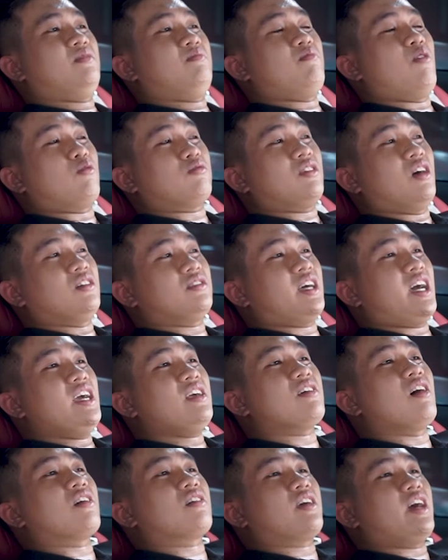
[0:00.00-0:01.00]
Một tư thế
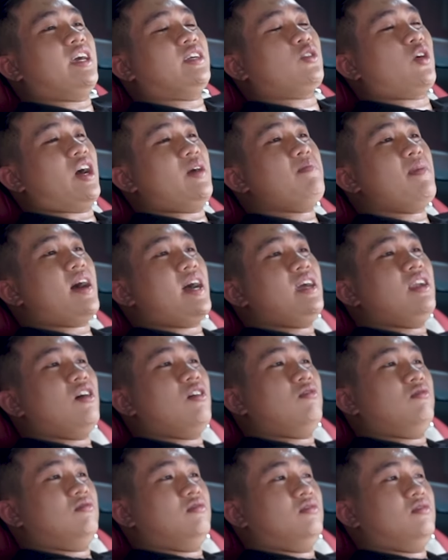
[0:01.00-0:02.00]
cực kỳ thoải mái
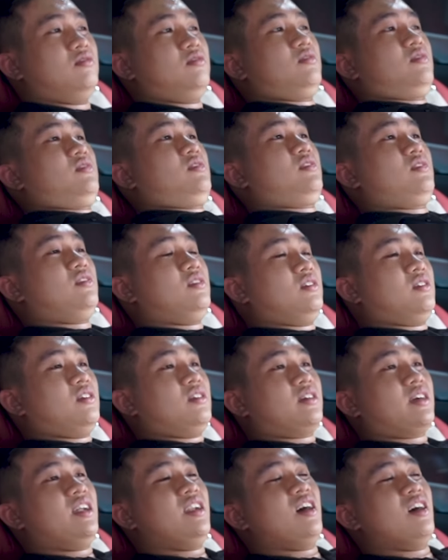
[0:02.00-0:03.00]
luôn.
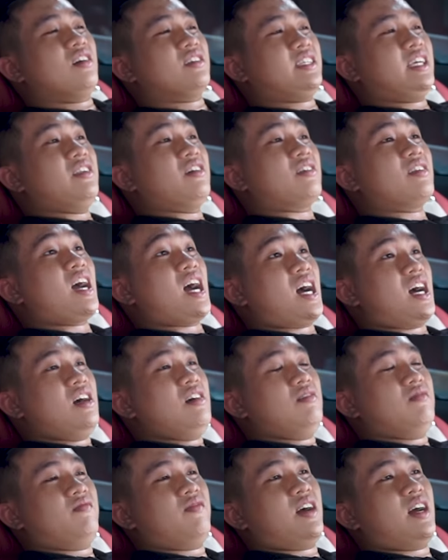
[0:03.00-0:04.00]
Cái lưng sẽ được đỡ
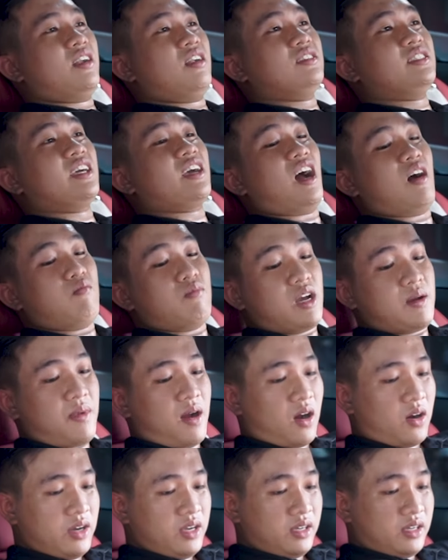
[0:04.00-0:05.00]
và nó sẽ không bị
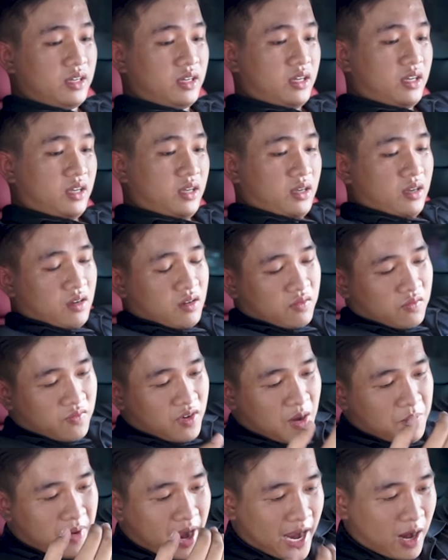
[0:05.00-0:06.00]
mỏi.
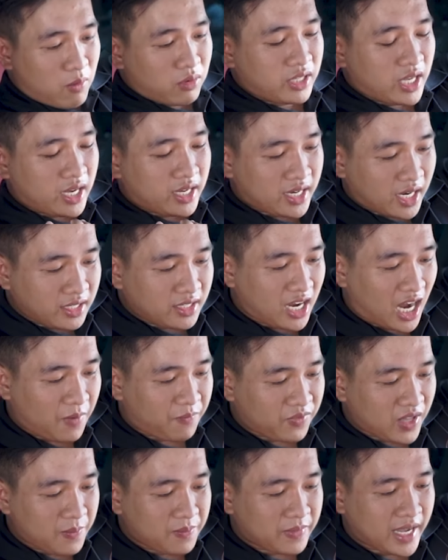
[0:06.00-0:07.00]
Và bạn có thể kết hợp
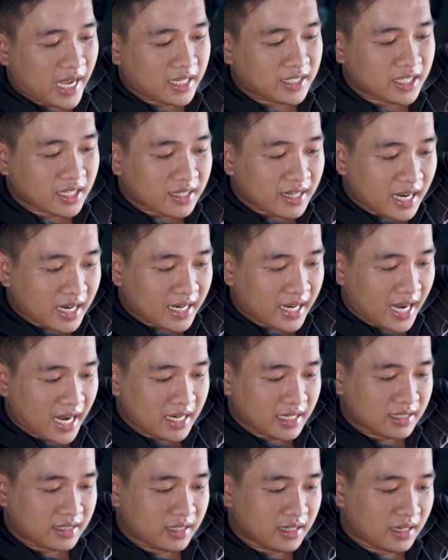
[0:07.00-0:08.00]
thêm các chức năng
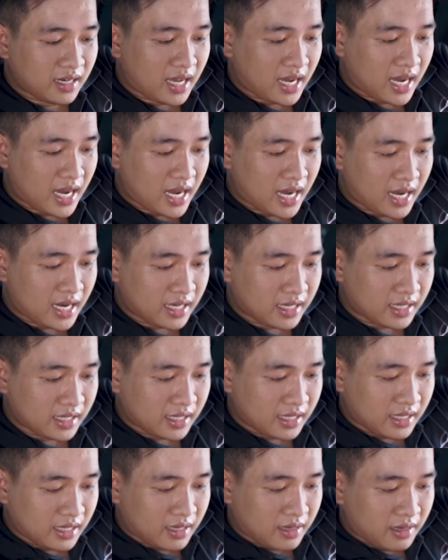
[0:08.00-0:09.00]
khác như là
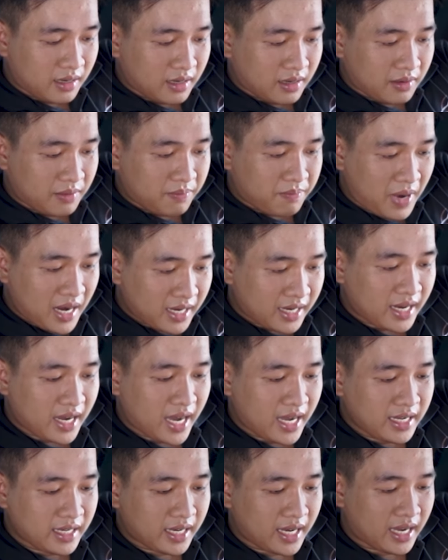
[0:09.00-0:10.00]
mát
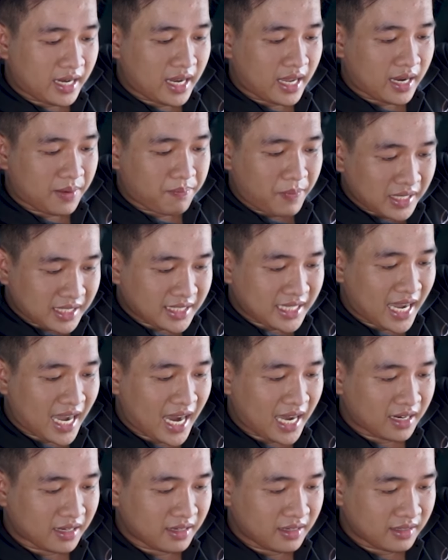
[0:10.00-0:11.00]
ghế hay là
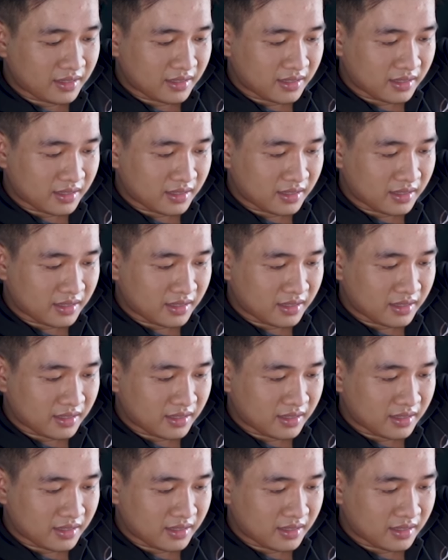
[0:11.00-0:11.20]
massage nữa.